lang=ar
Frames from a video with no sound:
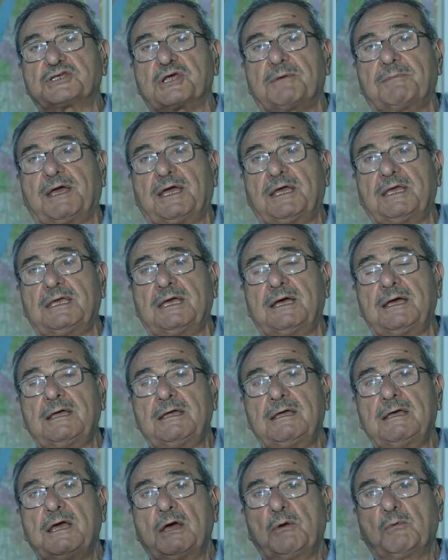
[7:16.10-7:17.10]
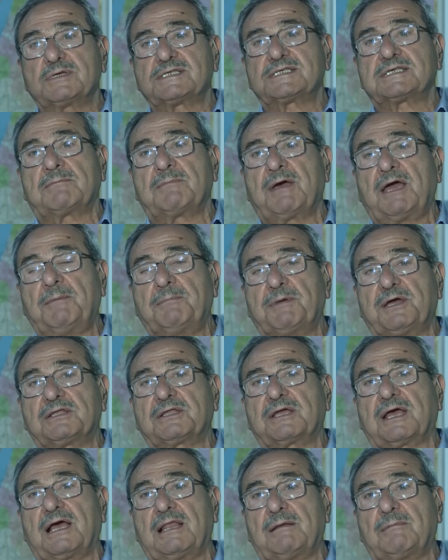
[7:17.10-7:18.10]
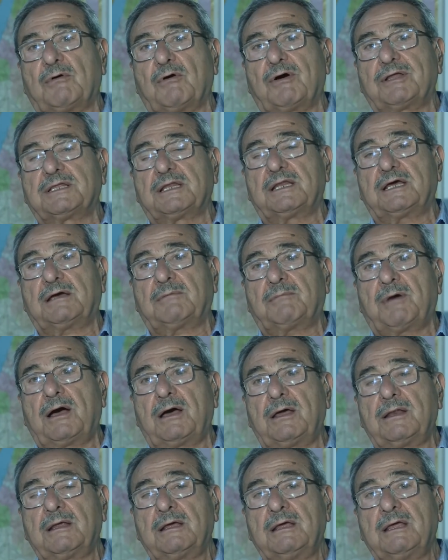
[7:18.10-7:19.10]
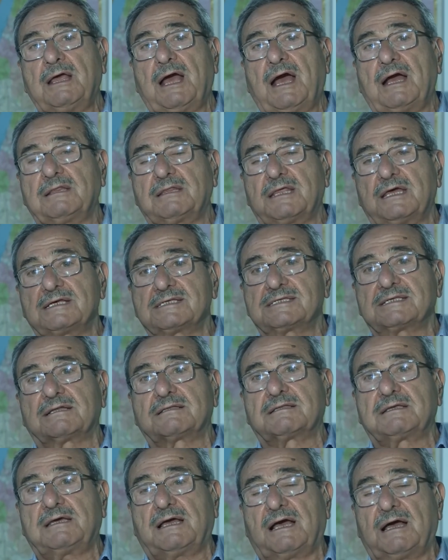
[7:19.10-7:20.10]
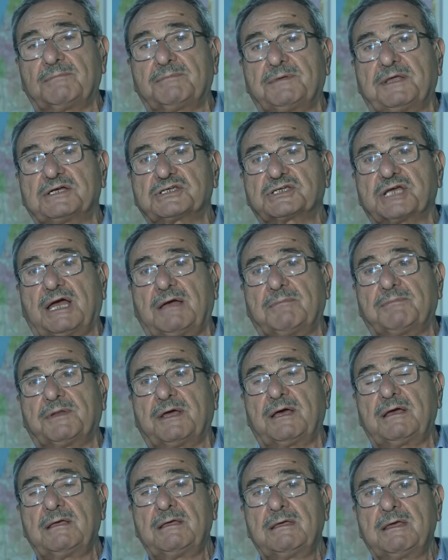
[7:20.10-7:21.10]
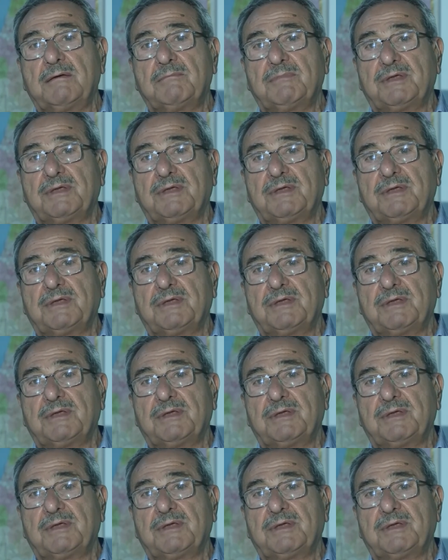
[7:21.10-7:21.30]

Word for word: الجماعيه والسماح بادخال مواد الاعمار حتى يستطيع ابناء شعبنا